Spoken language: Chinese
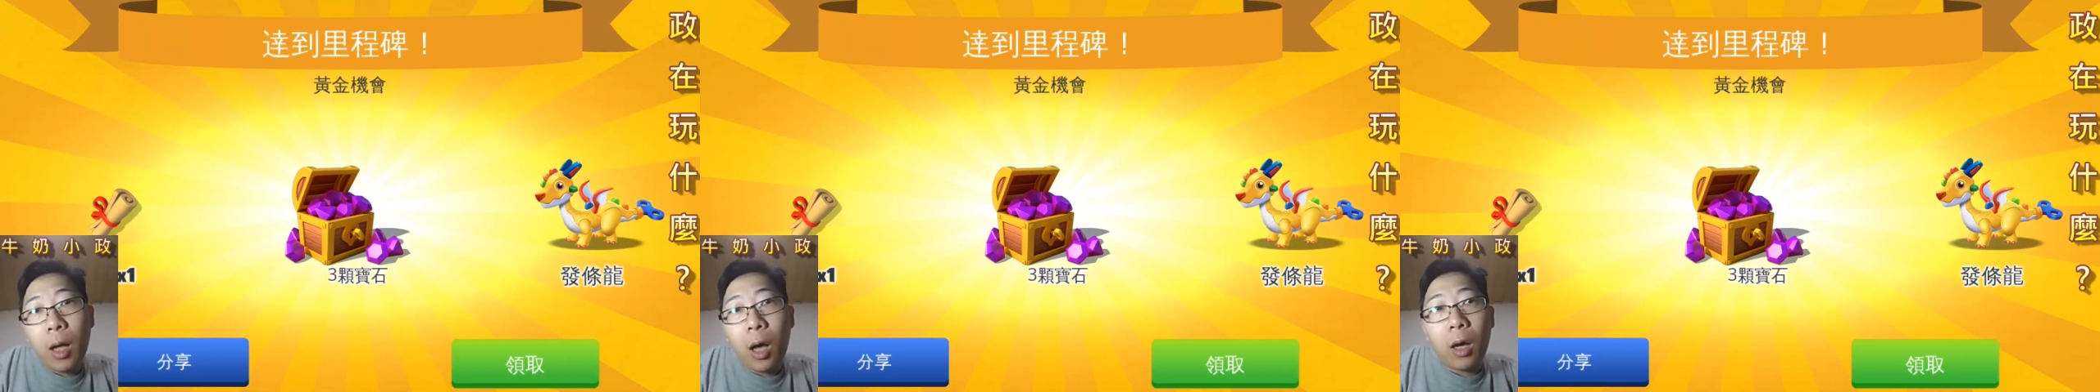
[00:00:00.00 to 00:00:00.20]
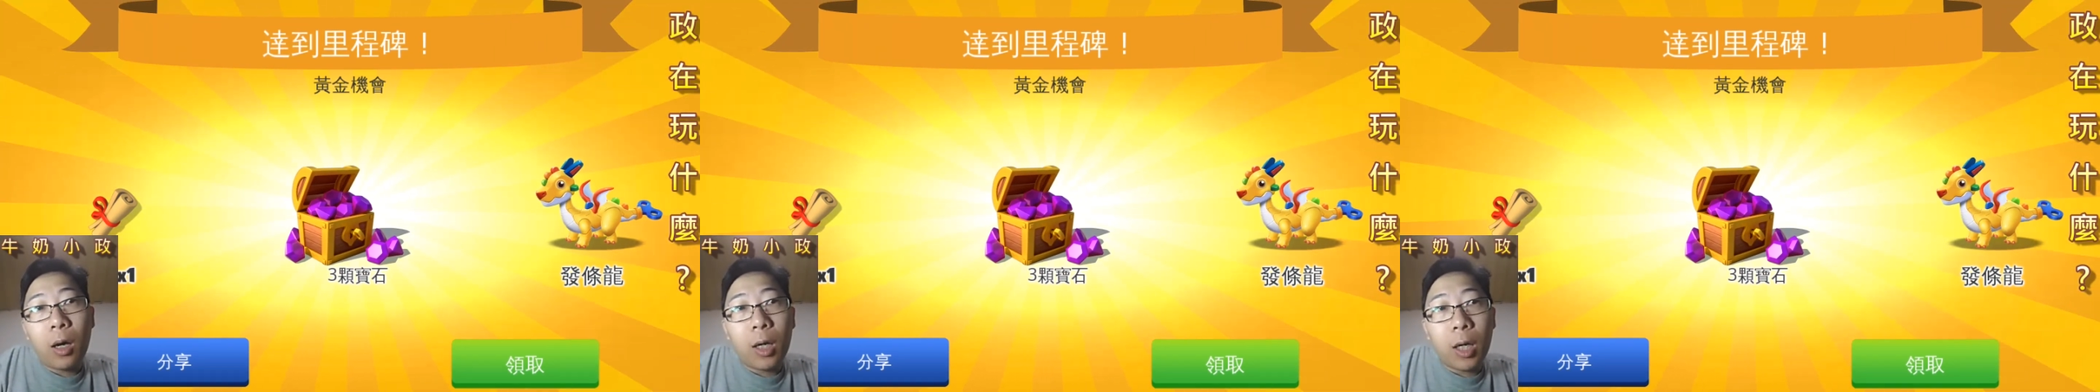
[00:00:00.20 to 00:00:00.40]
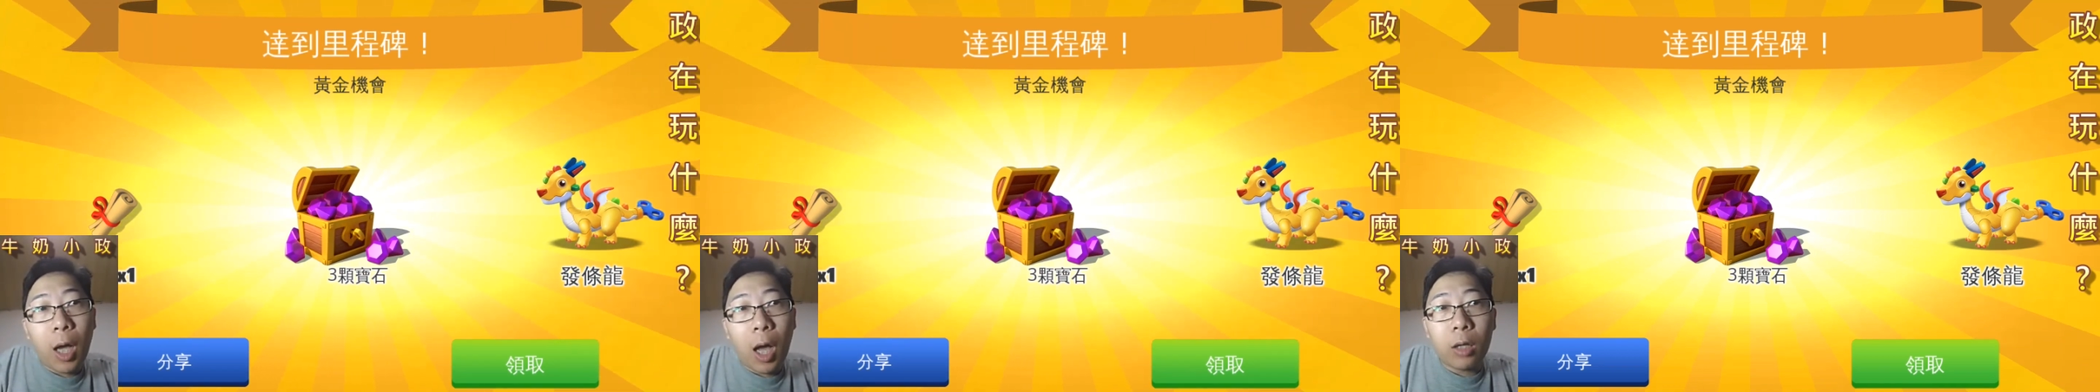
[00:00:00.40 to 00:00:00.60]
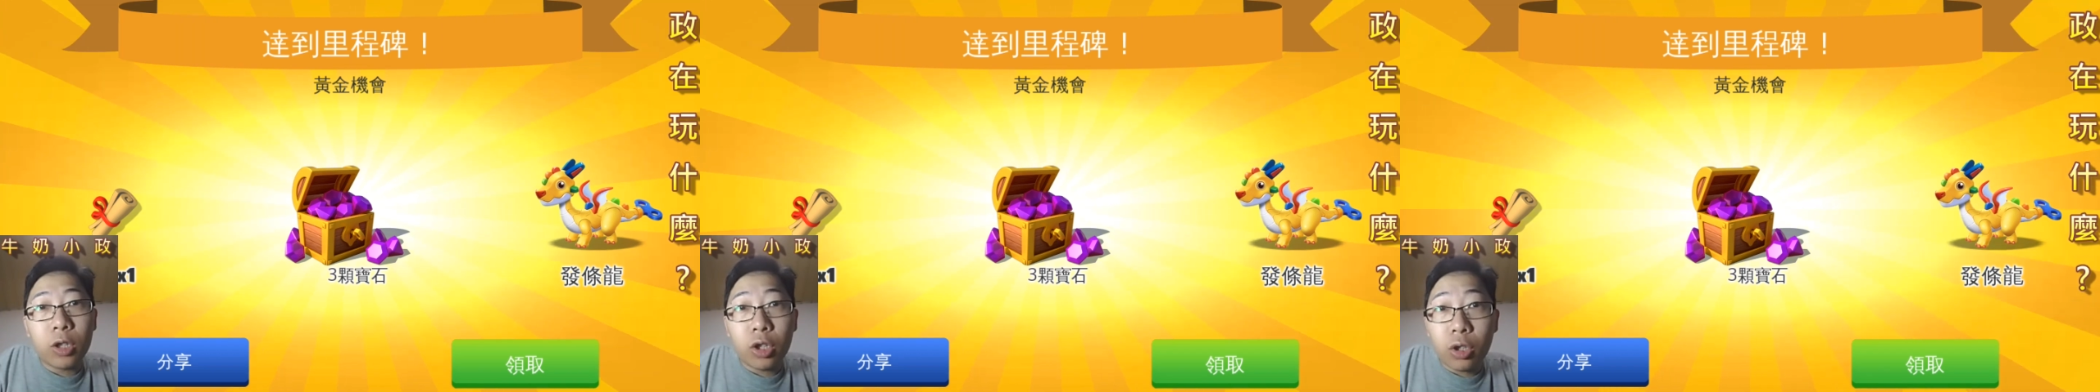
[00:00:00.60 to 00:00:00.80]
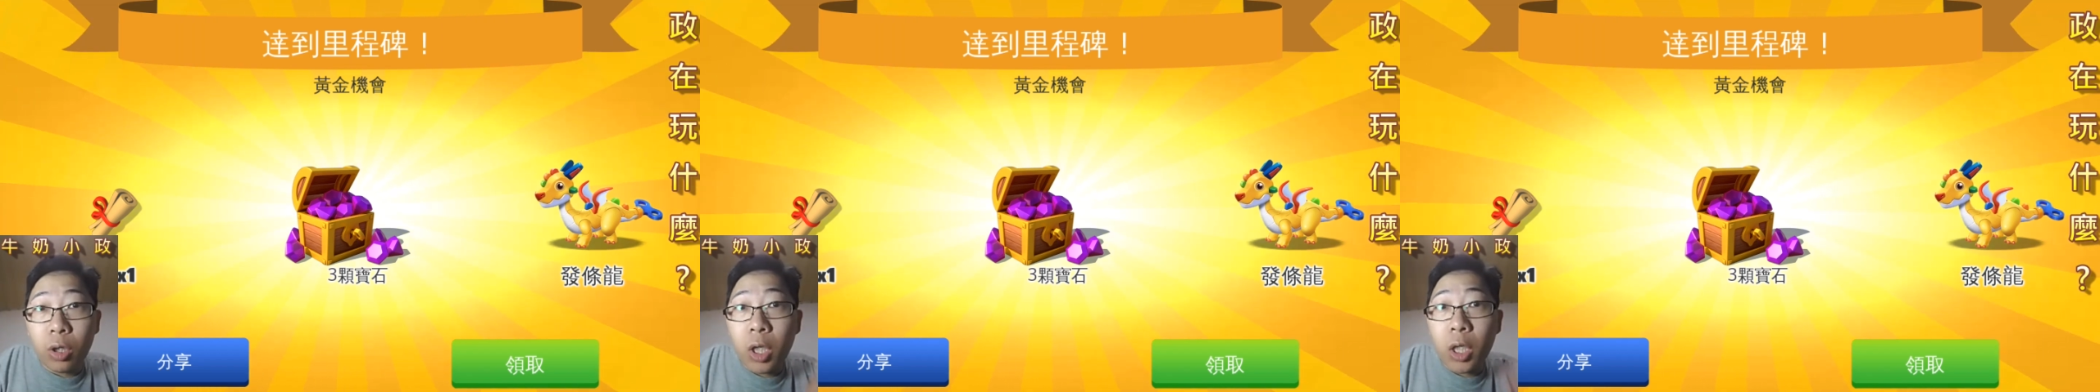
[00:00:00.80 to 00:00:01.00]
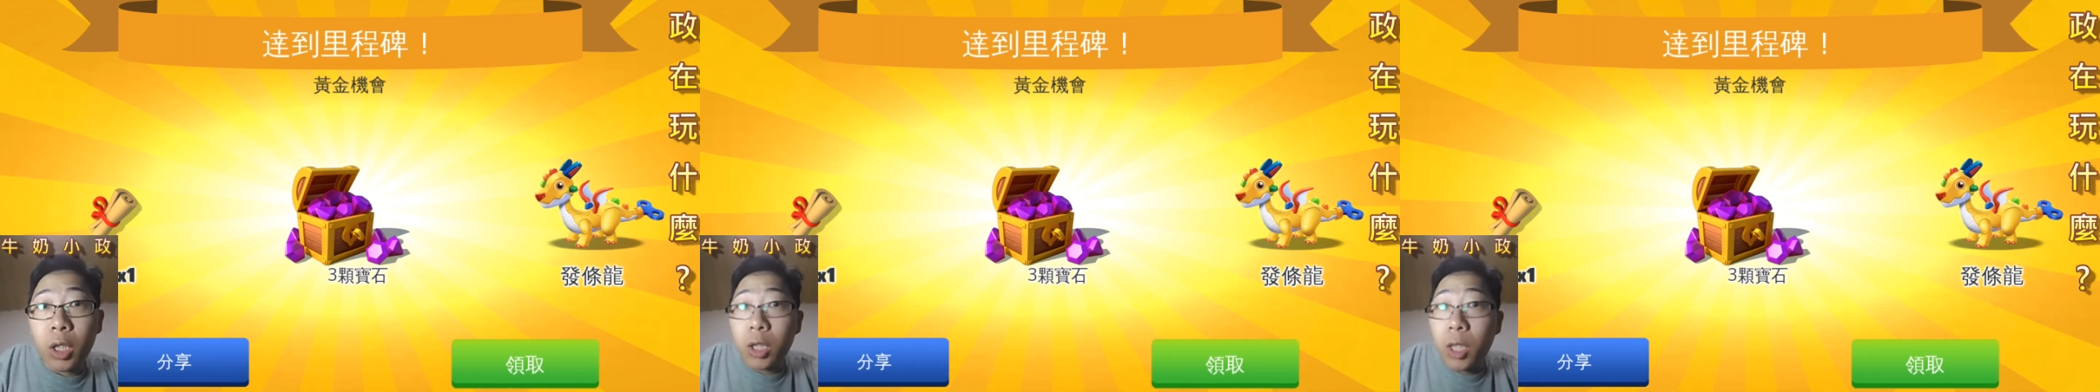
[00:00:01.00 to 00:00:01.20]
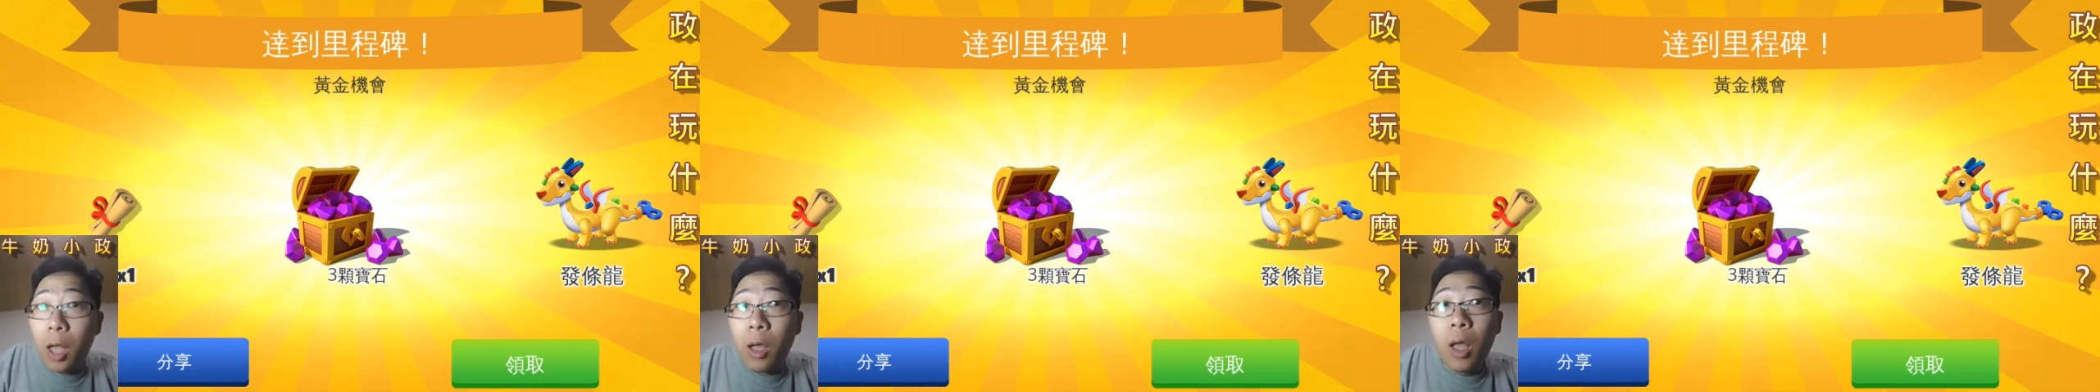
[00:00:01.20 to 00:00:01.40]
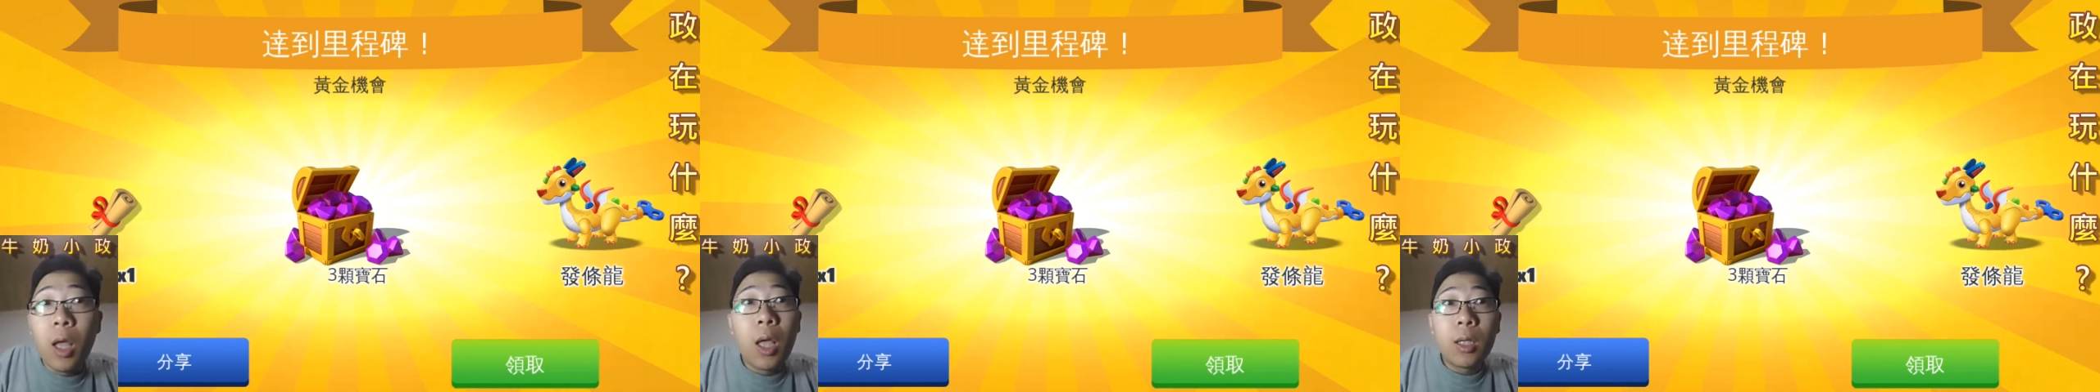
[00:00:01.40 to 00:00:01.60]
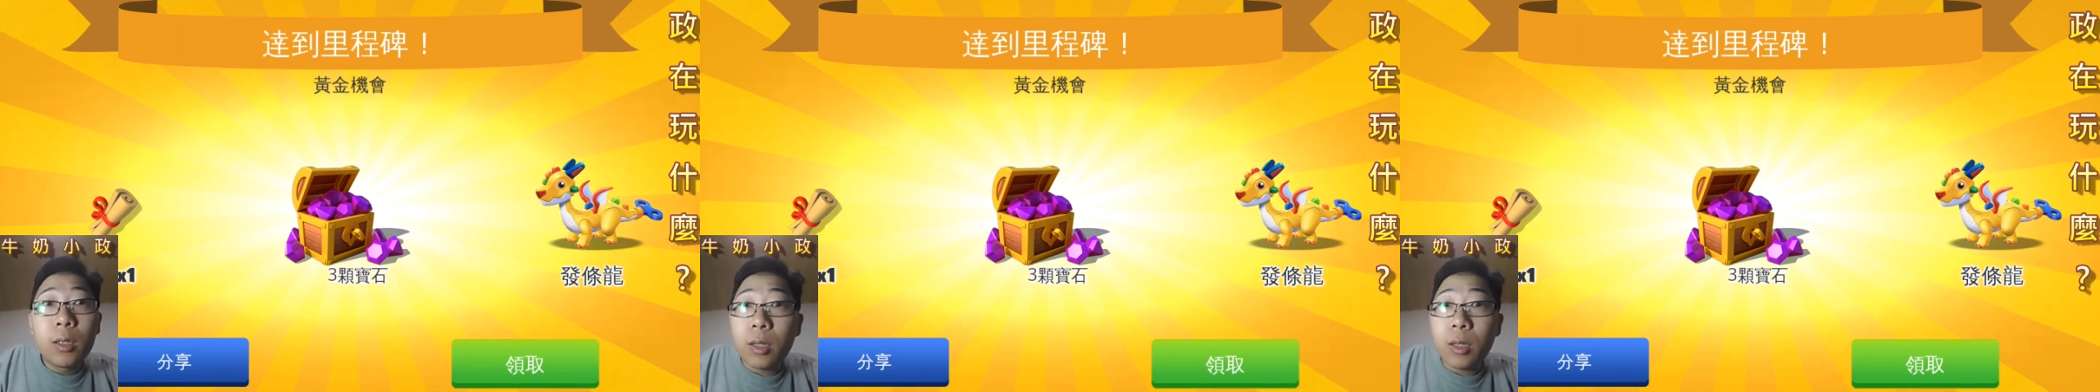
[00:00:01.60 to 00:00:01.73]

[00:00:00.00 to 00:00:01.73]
哦，很好，你就可以得到